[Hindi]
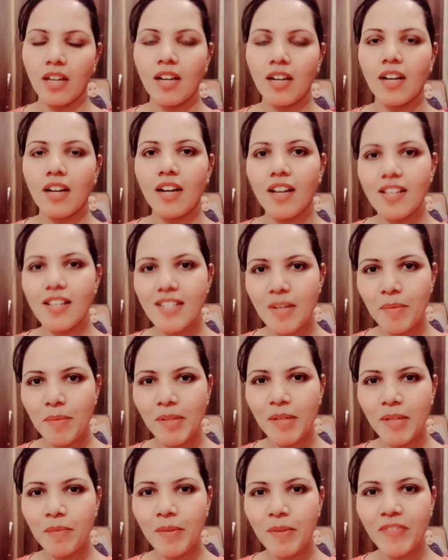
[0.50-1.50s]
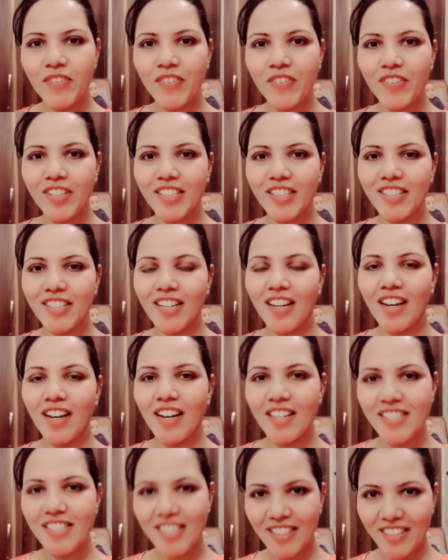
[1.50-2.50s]
अस्सलाम वालेकुम एवरीवन
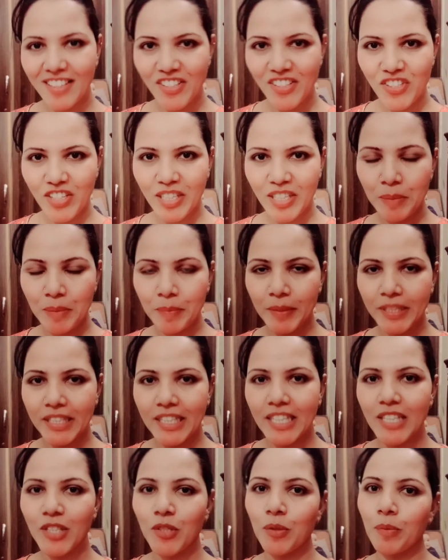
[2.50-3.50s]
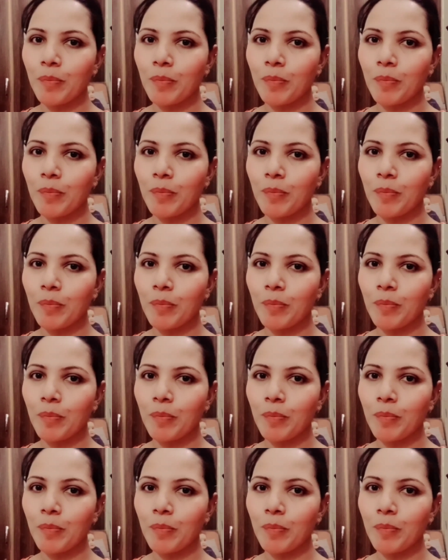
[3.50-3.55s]
आज है अलीशा की बर्थडे तो